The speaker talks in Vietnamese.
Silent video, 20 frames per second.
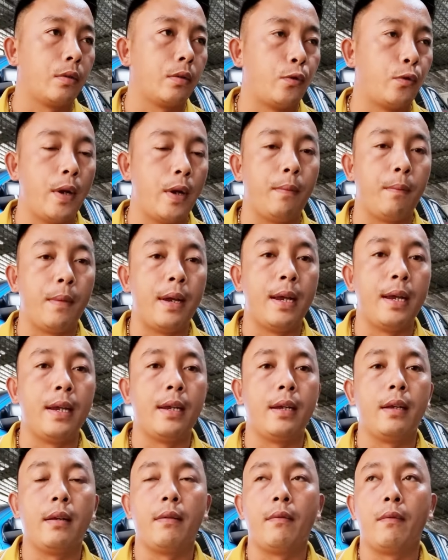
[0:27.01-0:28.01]
chuẩn
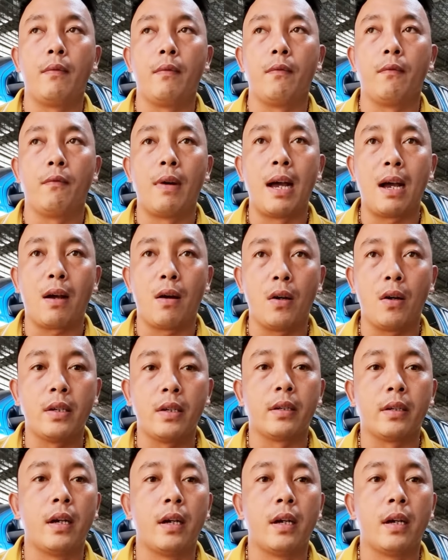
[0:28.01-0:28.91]
bị và có những